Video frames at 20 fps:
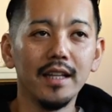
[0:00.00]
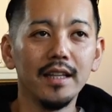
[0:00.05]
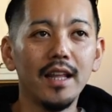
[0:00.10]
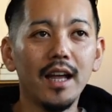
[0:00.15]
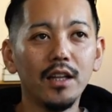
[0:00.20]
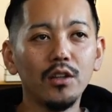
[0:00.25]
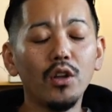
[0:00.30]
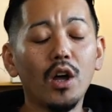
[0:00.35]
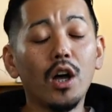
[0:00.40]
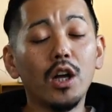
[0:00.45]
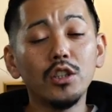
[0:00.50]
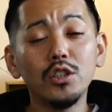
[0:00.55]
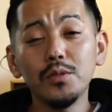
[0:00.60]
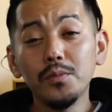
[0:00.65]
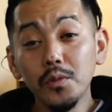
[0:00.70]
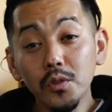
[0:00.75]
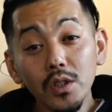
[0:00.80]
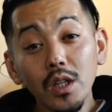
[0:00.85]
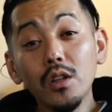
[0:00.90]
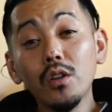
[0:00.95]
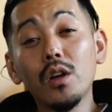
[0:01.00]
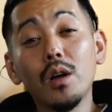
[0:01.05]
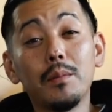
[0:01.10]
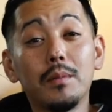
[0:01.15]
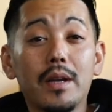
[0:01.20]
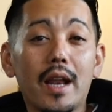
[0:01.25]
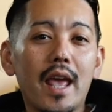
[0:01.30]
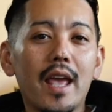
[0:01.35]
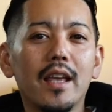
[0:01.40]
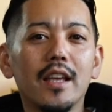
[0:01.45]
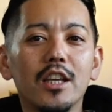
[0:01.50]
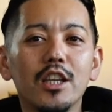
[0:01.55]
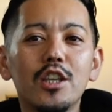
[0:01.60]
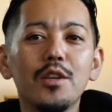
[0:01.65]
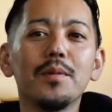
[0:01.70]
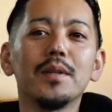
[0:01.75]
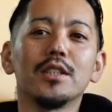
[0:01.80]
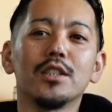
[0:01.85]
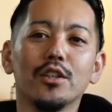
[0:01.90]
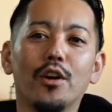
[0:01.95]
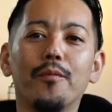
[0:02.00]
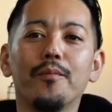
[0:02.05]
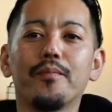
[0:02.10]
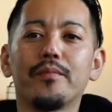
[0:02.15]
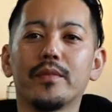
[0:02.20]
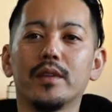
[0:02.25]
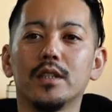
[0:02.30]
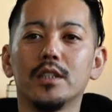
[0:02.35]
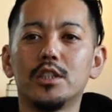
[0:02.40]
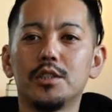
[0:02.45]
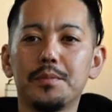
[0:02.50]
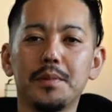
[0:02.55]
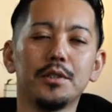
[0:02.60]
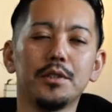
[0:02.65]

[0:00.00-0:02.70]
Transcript: で、あとは初詣とかもね、行きますよ。一